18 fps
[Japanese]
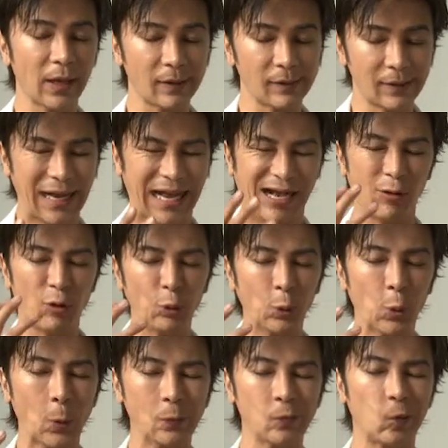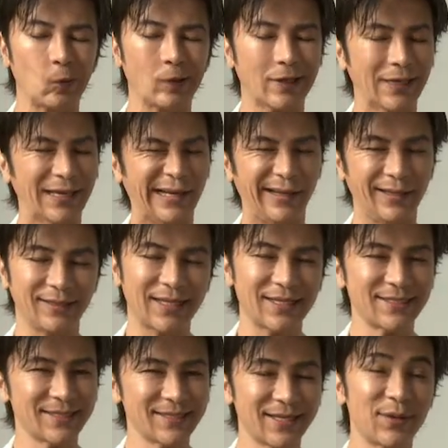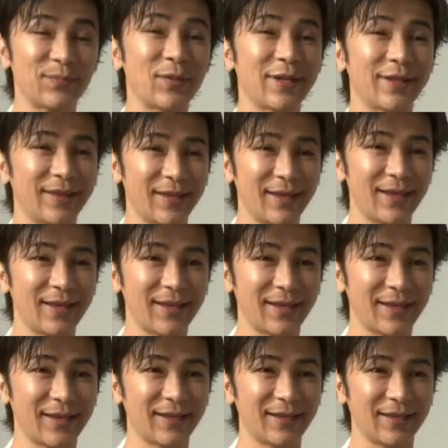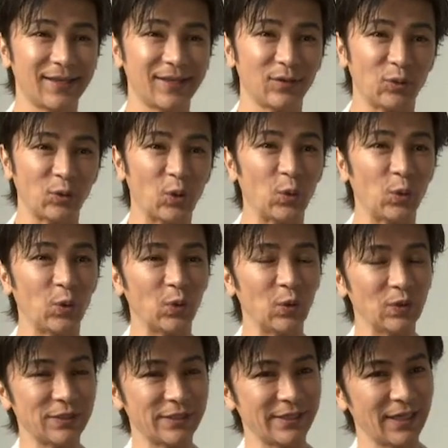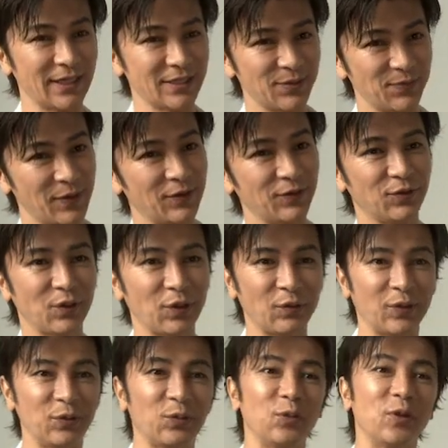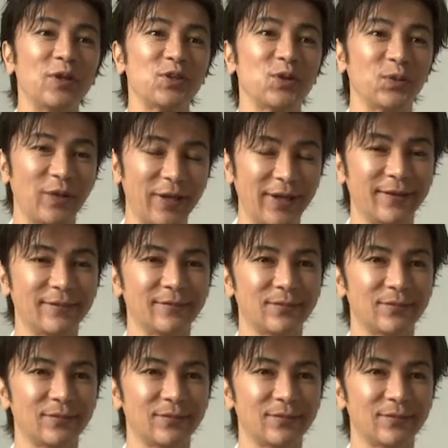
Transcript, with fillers: 顔の動きから確かめて行動し始めるっていうのはどうでしょうね。